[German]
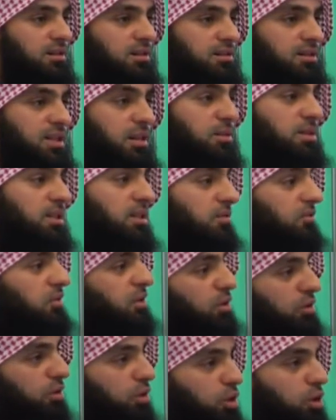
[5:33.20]
Sie haben gesagt, wir
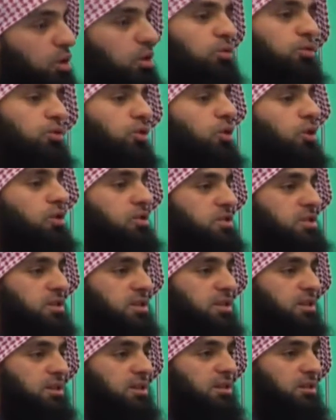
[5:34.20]
gehören und gehorchen.
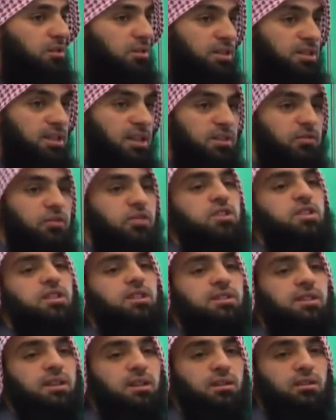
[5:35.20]
Das ist eine wichtige
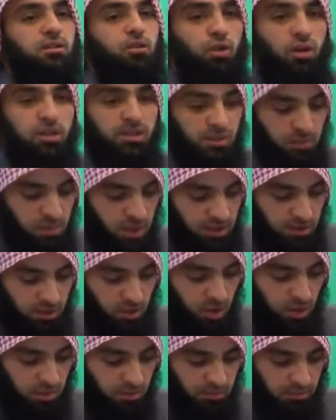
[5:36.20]
Sache, Gehorsamkeit
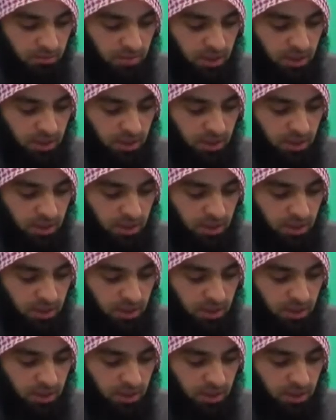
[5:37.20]
zu haben.